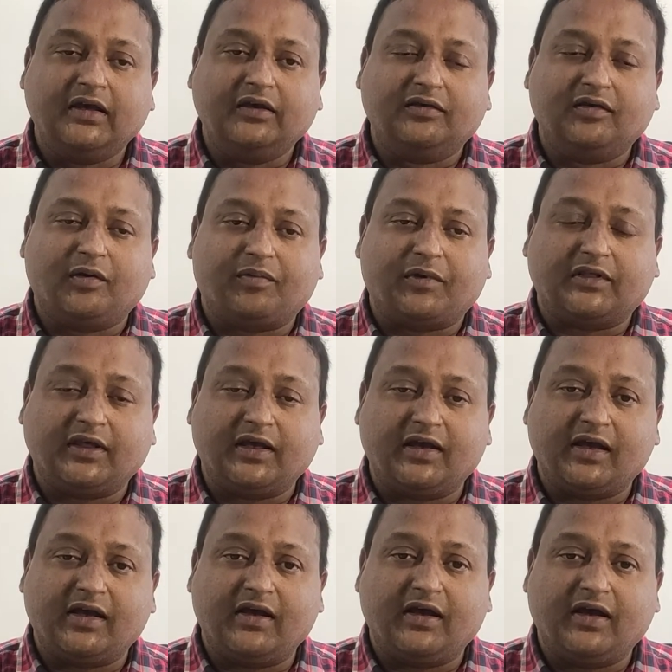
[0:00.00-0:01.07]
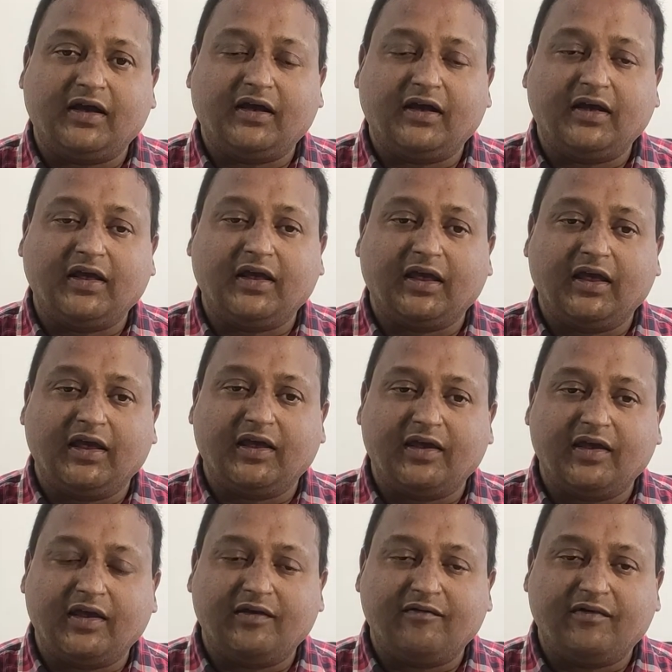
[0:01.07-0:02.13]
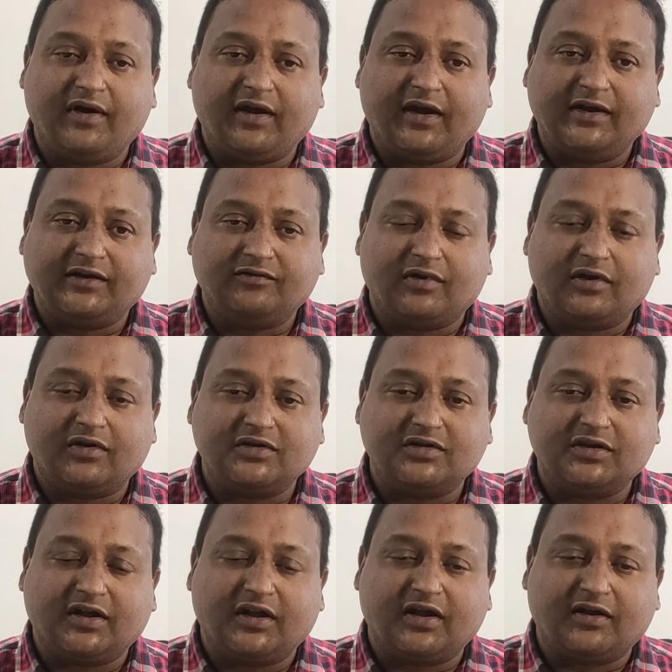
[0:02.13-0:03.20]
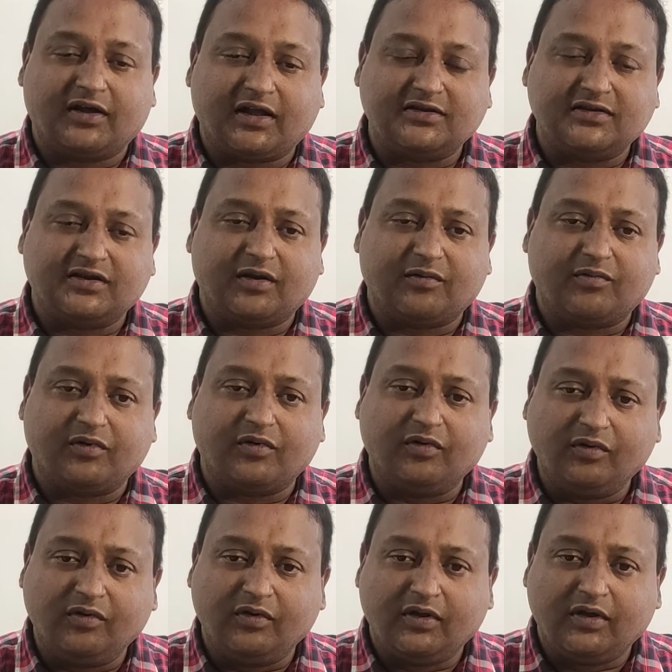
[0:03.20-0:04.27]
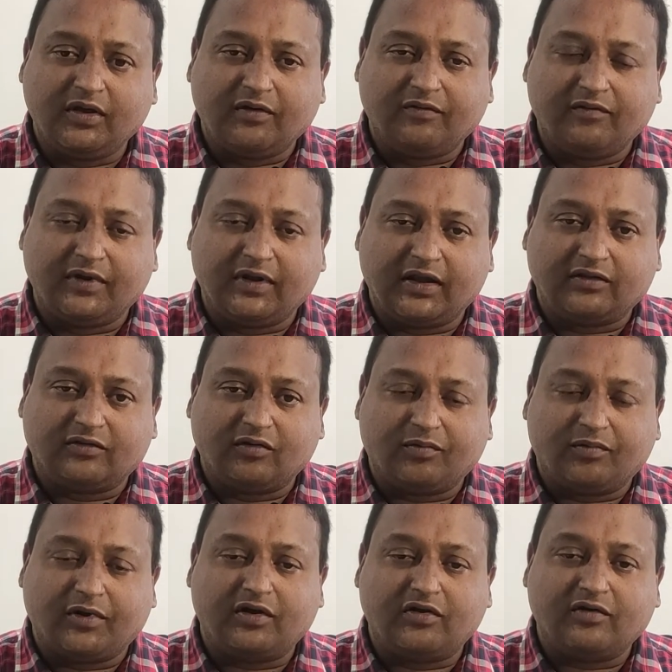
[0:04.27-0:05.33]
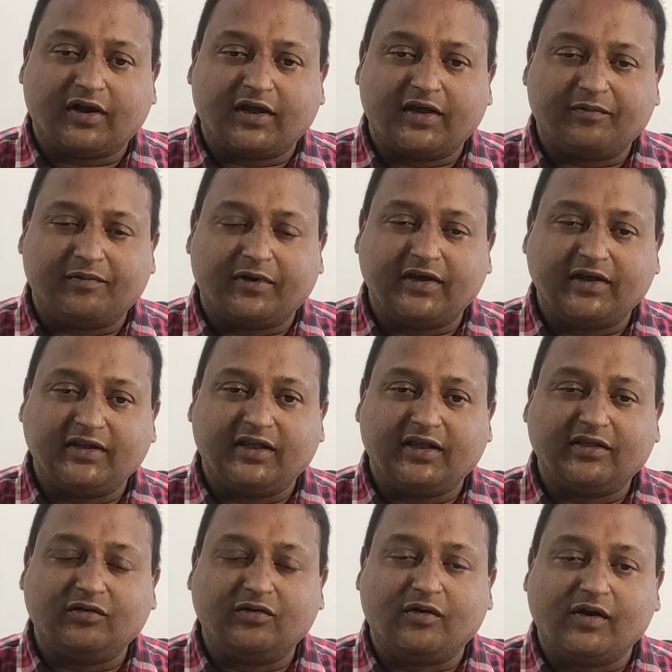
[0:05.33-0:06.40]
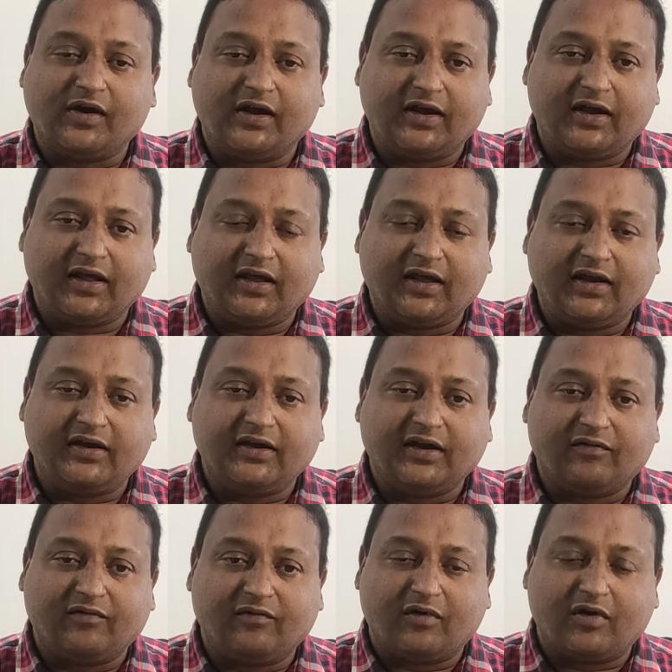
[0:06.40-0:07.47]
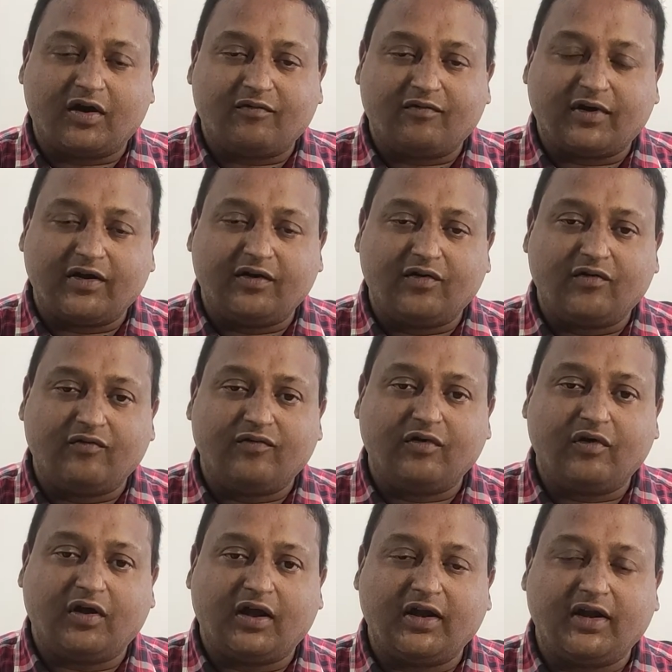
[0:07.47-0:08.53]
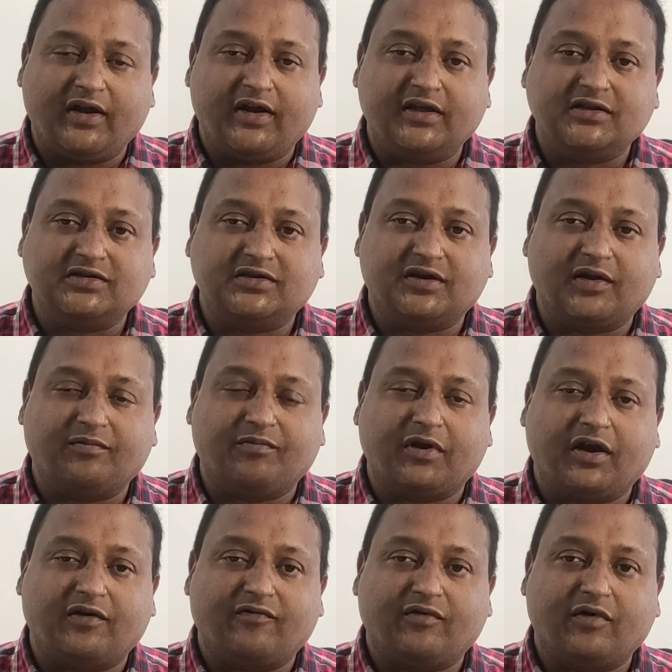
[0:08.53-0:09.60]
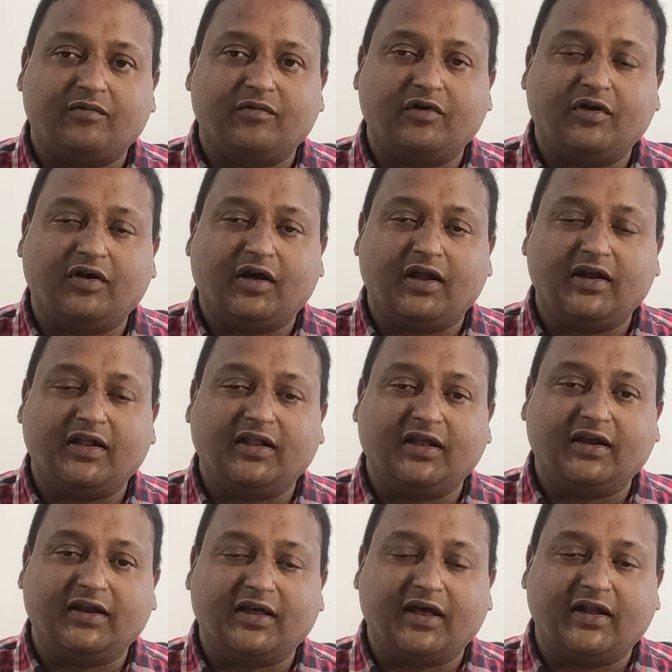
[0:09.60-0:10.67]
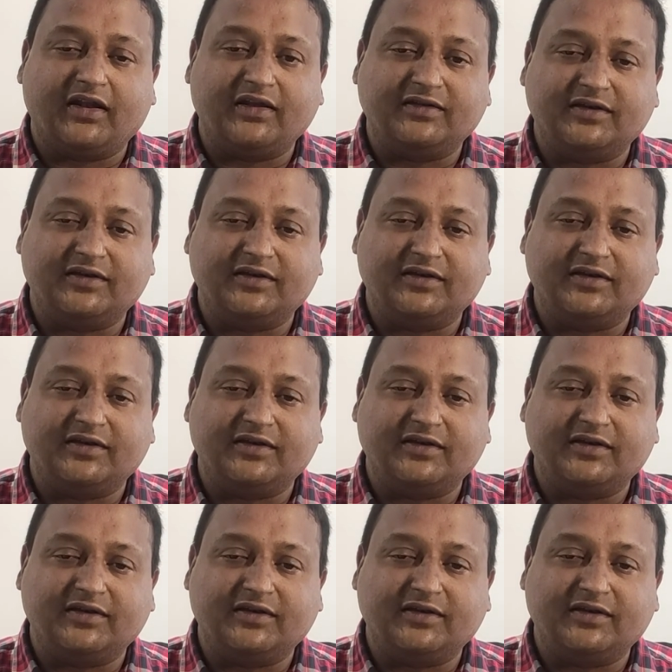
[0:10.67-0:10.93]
సో ప్రత్యేకంగా ఈ ఈవెంట్ నీడ్స్ వాళ్ళు వచ్చి నన్ను కలిసినప్పుడు వీళ్ళతో పాటు టైఅప్ అయ్యింది ఎందుకు అంటే ఒక వన్ రూఫ్లో అన్ని డిజిటల్ ప్లాట్ఫామ్లో అందరికీ అన్ని